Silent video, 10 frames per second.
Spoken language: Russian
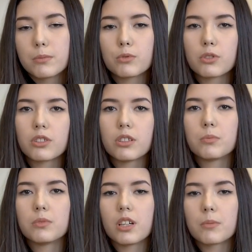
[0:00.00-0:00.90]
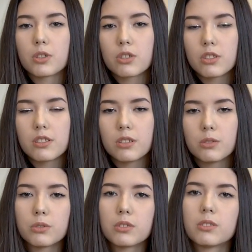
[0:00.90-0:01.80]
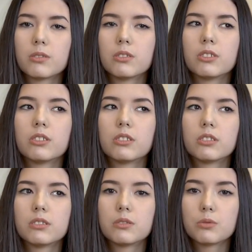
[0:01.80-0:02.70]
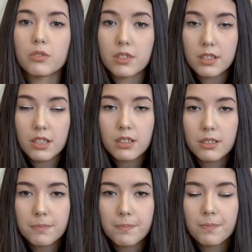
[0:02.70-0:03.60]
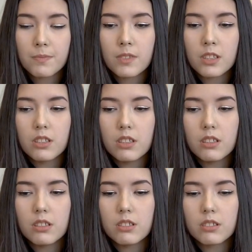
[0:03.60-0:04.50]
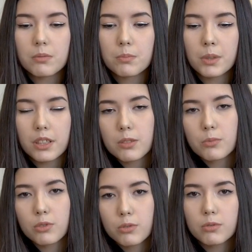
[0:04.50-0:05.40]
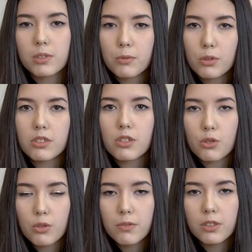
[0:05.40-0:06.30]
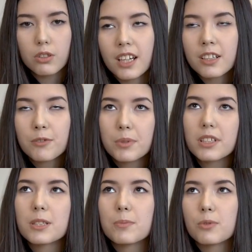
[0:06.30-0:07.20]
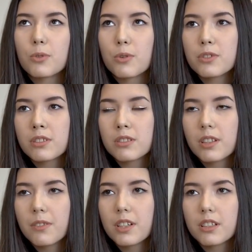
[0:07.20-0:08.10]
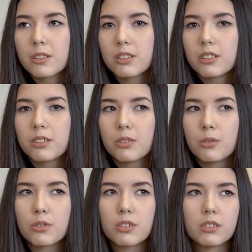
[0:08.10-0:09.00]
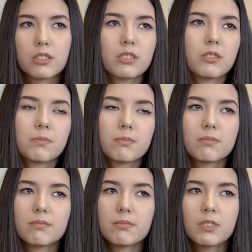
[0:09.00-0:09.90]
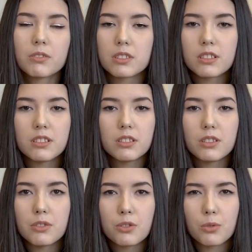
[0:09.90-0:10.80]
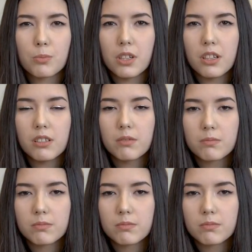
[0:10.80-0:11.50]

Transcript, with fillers: потому что у меня общежитие от э, университета, и поэтому оно довольно дешевое. Так, в принципе, уходит, наверное, около 20 тысяч рублей